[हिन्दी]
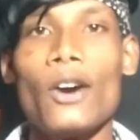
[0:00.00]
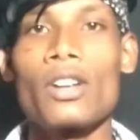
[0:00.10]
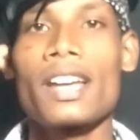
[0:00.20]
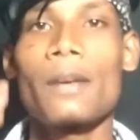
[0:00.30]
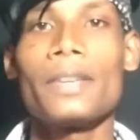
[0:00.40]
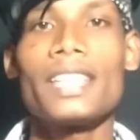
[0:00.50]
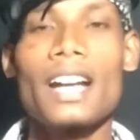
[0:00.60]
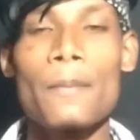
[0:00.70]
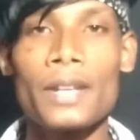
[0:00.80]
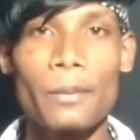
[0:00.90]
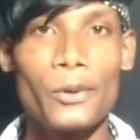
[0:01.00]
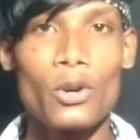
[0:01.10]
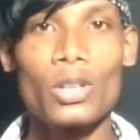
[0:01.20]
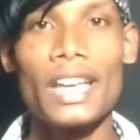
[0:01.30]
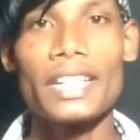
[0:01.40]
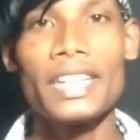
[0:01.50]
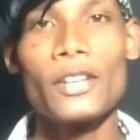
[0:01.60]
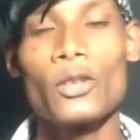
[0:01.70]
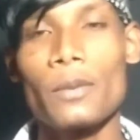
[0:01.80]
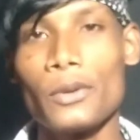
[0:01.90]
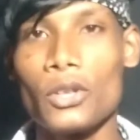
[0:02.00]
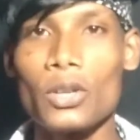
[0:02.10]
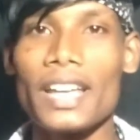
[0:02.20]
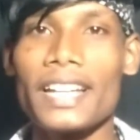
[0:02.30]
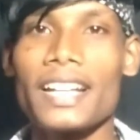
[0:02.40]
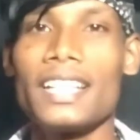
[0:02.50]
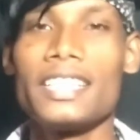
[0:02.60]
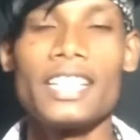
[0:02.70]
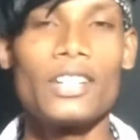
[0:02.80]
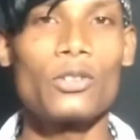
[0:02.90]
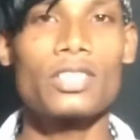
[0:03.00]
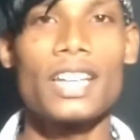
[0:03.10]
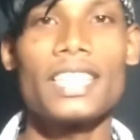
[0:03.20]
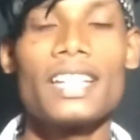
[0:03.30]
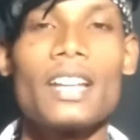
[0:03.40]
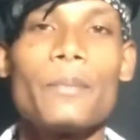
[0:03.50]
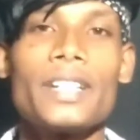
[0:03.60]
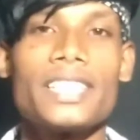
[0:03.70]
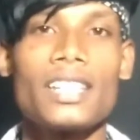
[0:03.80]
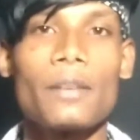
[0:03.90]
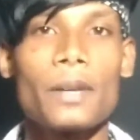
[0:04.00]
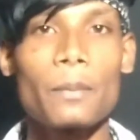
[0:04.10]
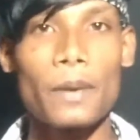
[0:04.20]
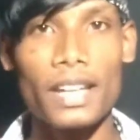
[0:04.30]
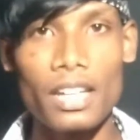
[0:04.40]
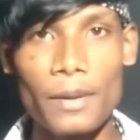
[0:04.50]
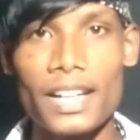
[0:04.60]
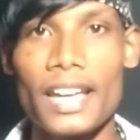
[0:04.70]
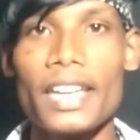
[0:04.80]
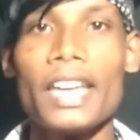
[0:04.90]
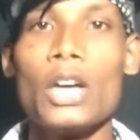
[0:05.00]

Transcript: और अगर अभी तक आप मेरे वीडियो को लाइक नहीं किए तो यार वीडियो को लाइक कर दीजिए और साथ ही अगर आप मेरे चैनल पर पहली बार आएँ